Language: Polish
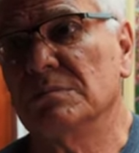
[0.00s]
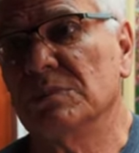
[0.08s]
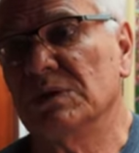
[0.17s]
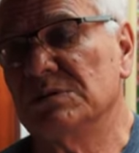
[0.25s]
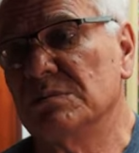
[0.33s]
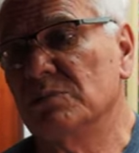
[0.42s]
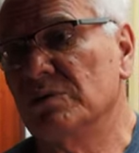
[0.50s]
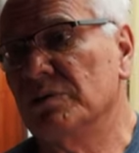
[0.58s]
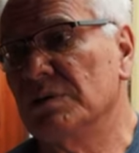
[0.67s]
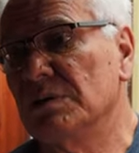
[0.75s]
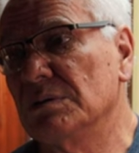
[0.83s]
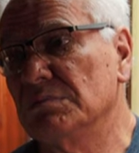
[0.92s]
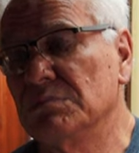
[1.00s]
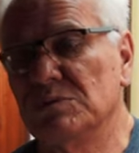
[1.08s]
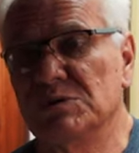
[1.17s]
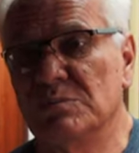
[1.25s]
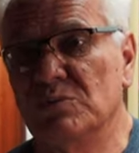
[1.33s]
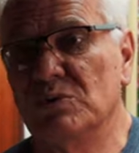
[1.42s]
jak się mówi,
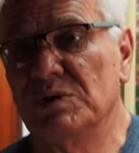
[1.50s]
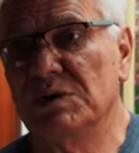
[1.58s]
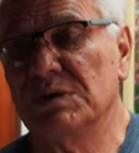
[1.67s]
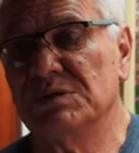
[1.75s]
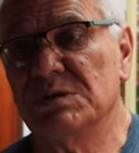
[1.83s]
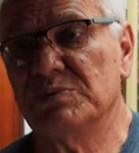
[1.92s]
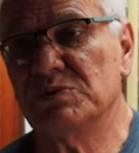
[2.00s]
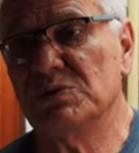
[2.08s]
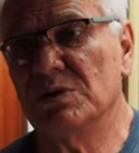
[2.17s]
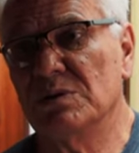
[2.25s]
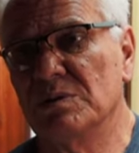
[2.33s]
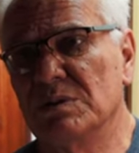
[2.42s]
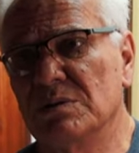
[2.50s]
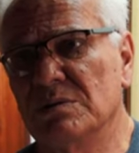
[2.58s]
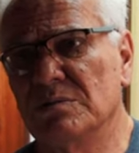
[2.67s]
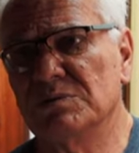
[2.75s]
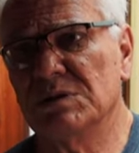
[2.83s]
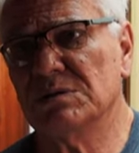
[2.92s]
czy muchy, czy pszczoły, to
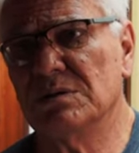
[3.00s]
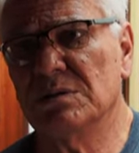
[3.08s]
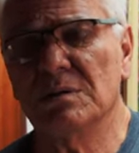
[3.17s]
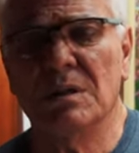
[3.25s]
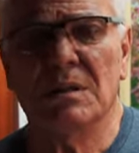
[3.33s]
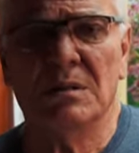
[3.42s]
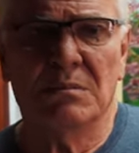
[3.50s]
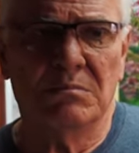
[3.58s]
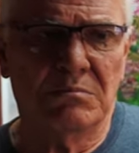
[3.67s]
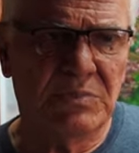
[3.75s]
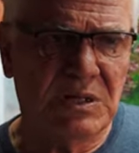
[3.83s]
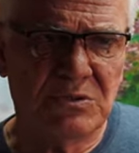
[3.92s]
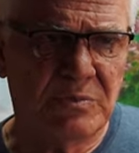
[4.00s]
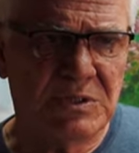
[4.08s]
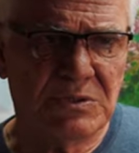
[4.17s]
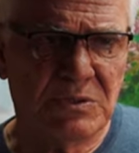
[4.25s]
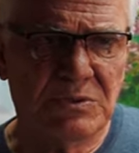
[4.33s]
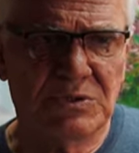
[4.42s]
to wszystko bardzo,
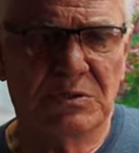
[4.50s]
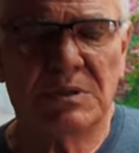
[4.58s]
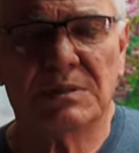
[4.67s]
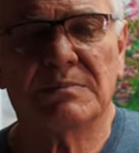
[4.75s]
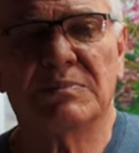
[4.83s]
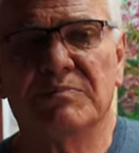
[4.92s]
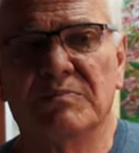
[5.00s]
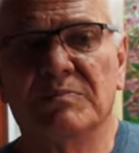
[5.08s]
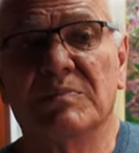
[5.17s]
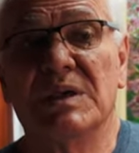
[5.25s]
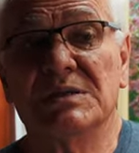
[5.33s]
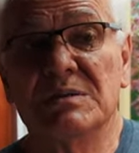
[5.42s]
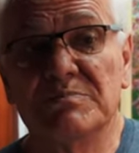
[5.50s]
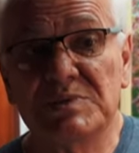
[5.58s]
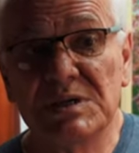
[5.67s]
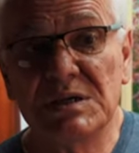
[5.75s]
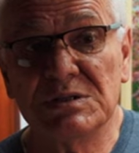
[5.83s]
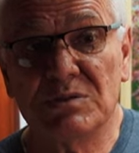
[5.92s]
bardzo dużo. Tak, ja żem
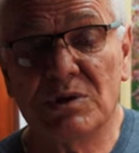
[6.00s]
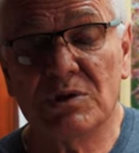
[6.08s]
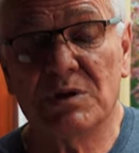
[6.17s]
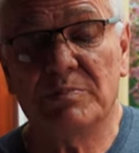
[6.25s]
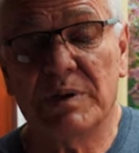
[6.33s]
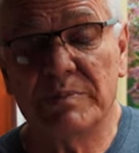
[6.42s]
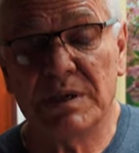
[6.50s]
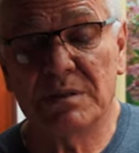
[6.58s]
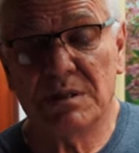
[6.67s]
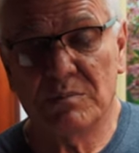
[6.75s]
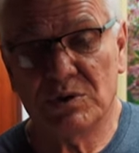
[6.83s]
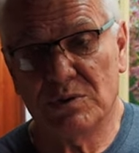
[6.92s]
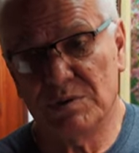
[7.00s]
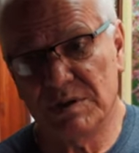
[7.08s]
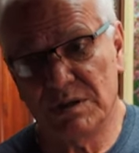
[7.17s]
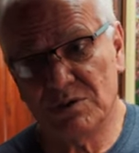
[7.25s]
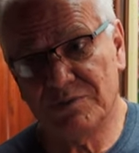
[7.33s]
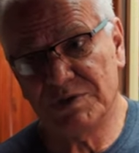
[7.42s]
przeżył trochę, pamiętam to,
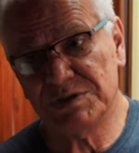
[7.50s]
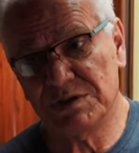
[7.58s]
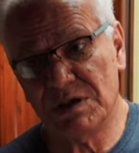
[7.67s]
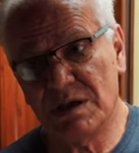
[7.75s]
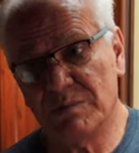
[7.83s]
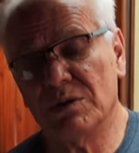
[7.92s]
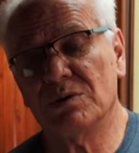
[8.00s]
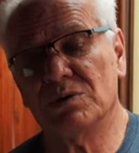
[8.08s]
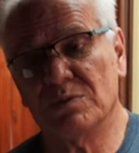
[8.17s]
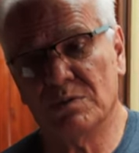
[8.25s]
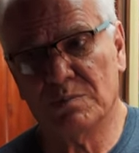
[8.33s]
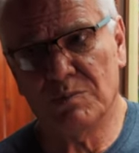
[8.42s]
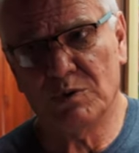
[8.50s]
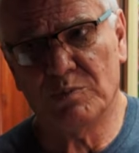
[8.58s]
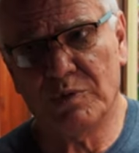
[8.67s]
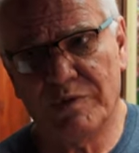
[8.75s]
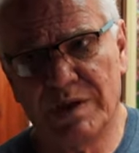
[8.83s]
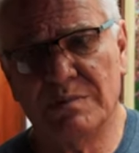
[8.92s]
nie to wyczytałem, tylko to
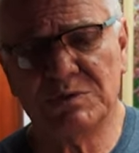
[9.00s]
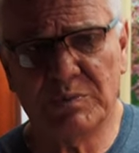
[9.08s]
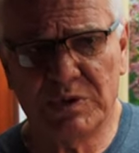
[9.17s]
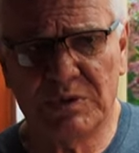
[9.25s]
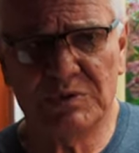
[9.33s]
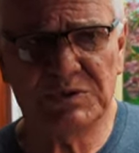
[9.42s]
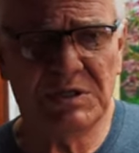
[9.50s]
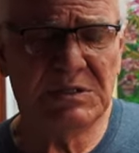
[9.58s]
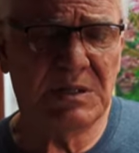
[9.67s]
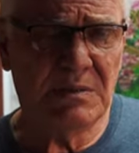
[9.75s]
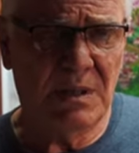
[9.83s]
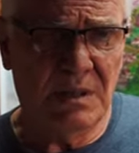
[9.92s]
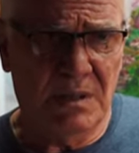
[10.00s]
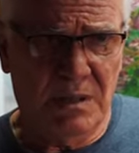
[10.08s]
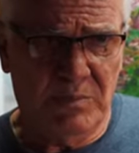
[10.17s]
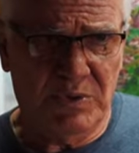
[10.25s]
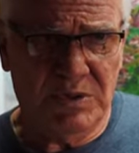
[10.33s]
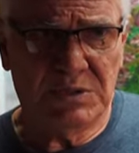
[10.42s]
opowiadam z mojego życia,
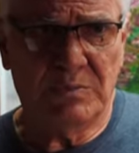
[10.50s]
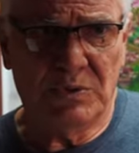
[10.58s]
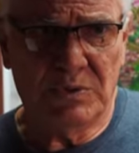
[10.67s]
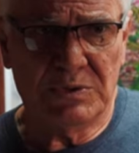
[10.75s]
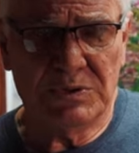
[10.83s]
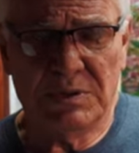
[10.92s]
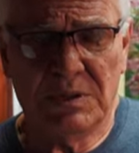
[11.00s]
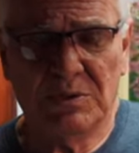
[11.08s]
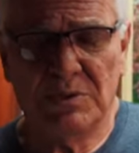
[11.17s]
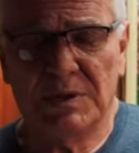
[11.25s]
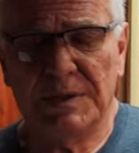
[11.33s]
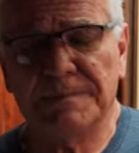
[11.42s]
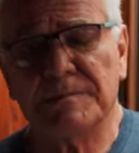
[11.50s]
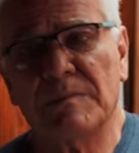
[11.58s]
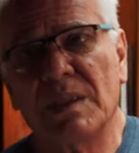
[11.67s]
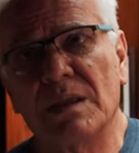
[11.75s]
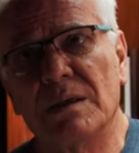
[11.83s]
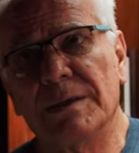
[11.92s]
bo jestem urodzony tutaj.
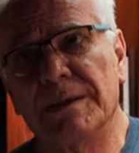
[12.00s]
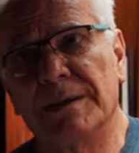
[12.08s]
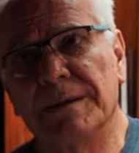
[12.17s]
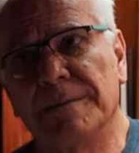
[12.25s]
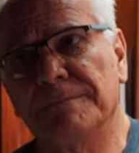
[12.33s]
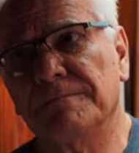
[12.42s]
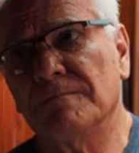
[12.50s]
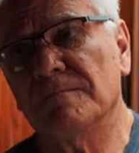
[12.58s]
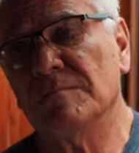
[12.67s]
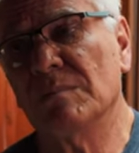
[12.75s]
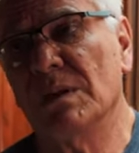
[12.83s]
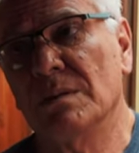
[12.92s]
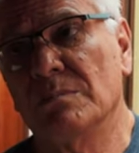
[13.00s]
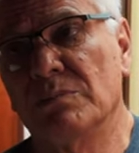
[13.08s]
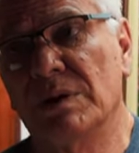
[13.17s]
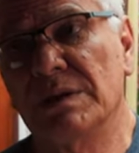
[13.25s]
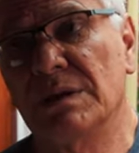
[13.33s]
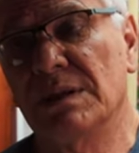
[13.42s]
Ehm,
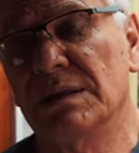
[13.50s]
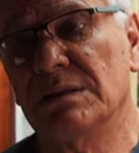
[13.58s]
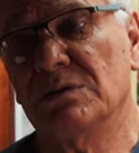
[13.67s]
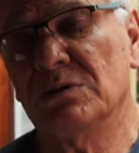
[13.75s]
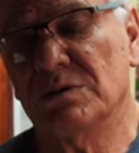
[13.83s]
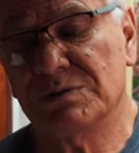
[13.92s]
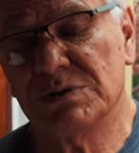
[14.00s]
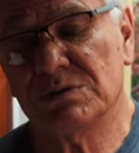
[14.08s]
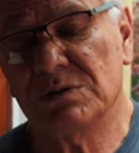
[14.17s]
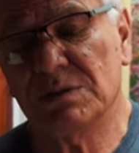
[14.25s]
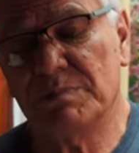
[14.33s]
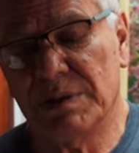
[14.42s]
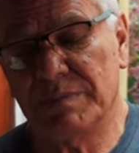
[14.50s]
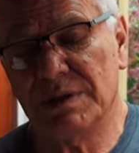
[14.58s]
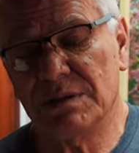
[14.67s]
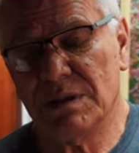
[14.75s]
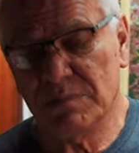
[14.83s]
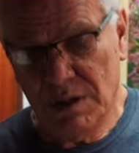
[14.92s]
moje lata, to to wszystko i
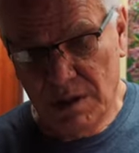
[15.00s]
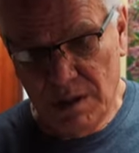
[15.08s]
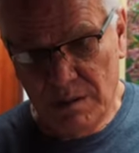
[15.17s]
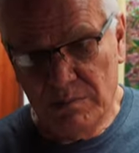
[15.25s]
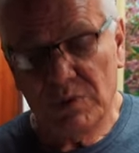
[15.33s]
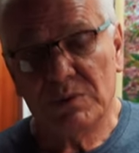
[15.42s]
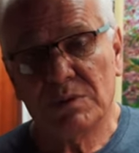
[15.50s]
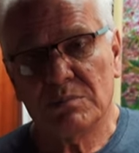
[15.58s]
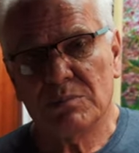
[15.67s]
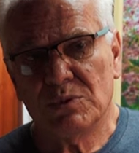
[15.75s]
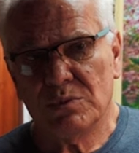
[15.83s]
pamiętam. Było